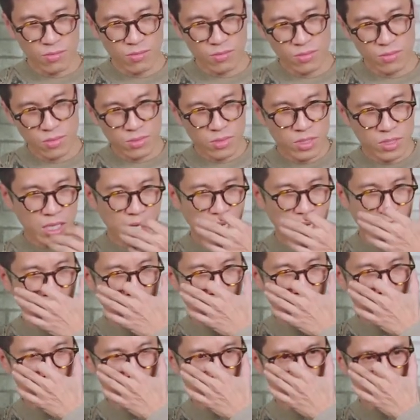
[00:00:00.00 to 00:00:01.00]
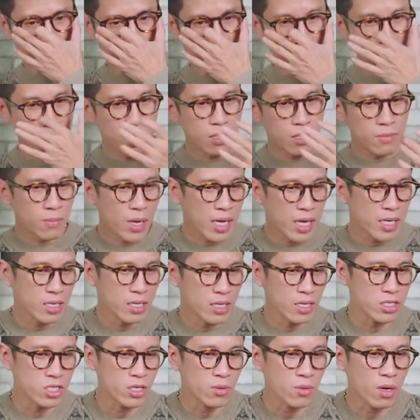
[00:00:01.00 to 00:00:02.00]
Seneca nhấn rất mạnh
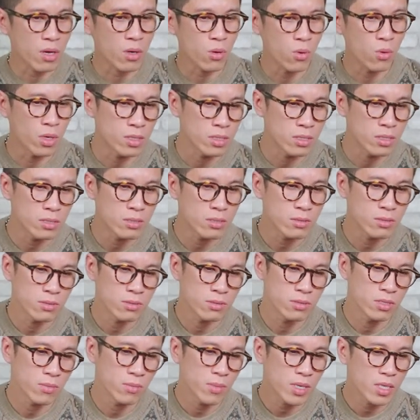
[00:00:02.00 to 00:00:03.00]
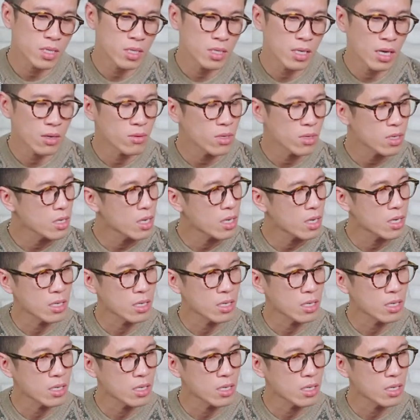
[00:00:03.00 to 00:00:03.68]
ở trong cái cuốn Những bức thư đạo đức này,